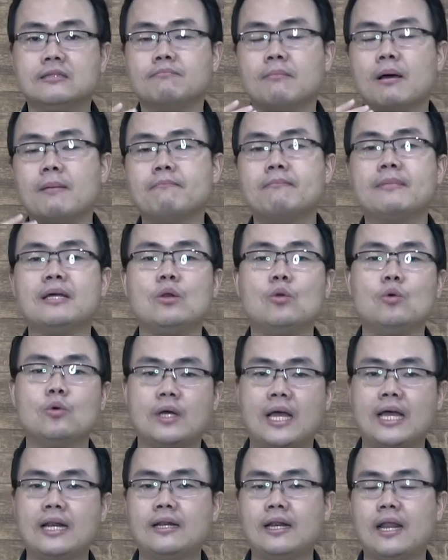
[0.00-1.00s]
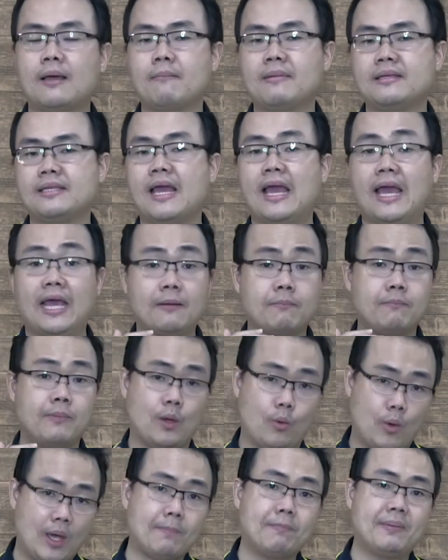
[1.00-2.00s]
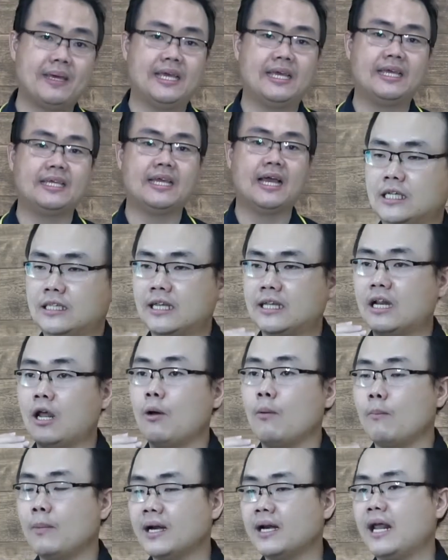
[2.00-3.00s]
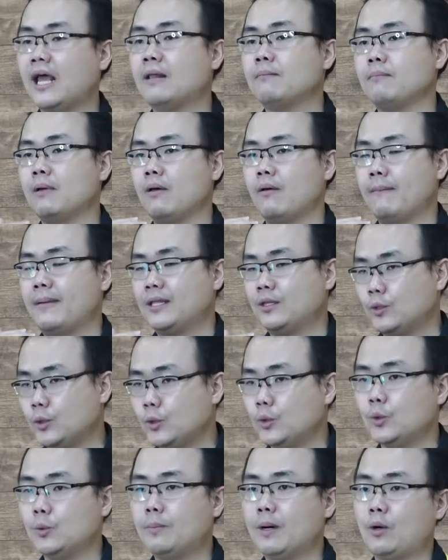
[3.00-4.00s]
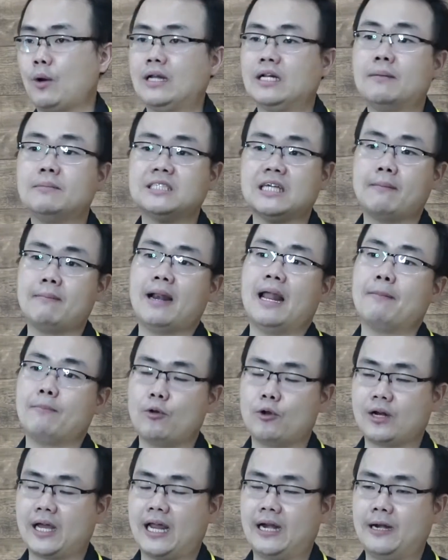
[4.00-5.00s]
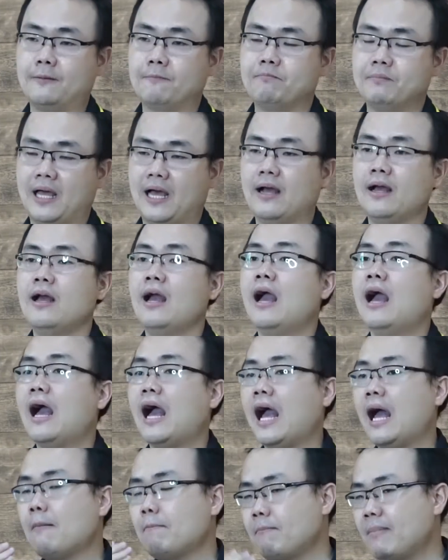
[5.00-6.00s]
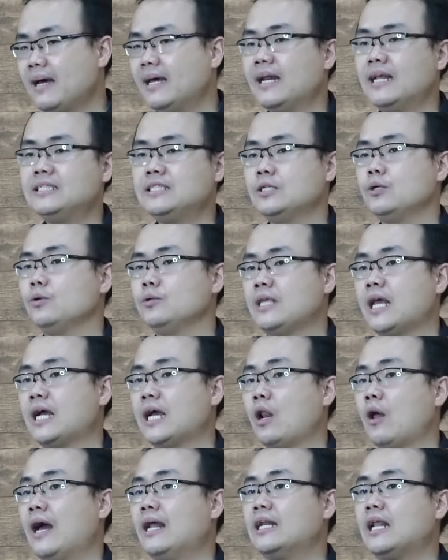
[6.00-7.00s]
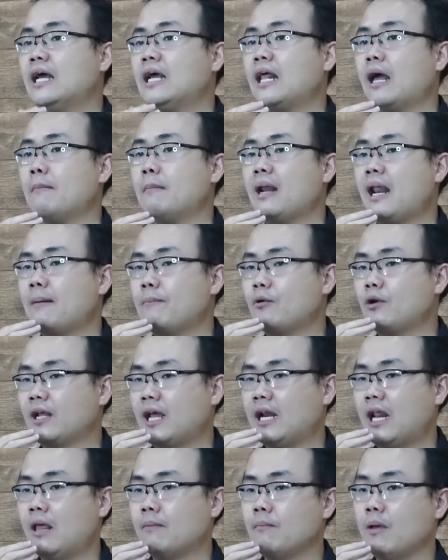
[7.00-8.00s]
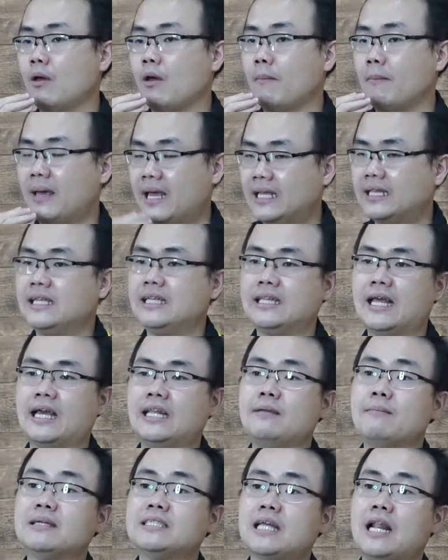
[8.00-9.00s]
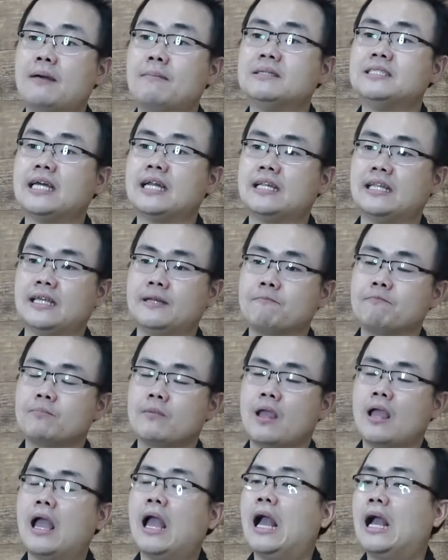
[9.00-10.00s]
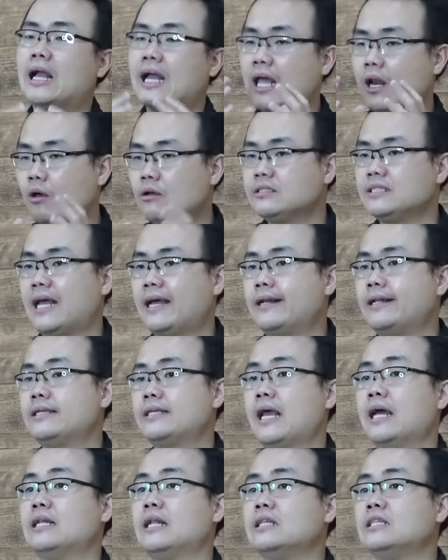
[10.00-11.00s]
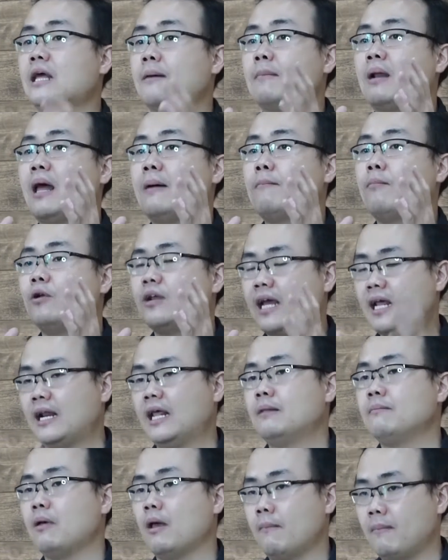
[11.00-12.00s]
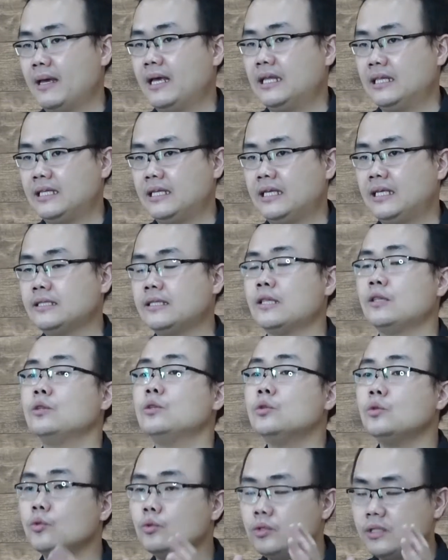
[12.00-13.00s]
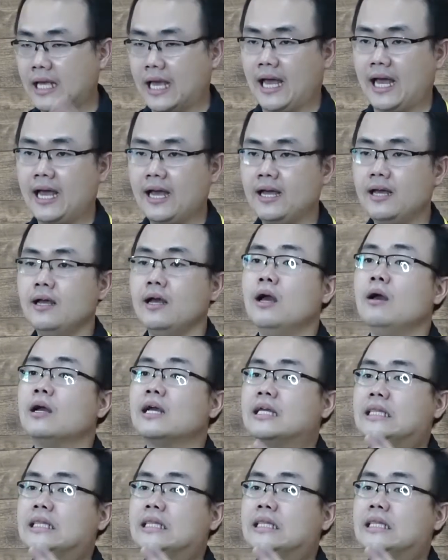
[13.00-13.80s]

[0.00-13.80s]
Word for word: memerlukan namanya NPWP ya harus ada nomor NPWP dulu baru Anda bisa melaporkan. Nah, apa resikonya kalau Anda nggak melaporkan NPWP ini? Nah, ini masalah besar nih. Kalau seandainya Anda tidak melaporkan NPWP ini, tentunya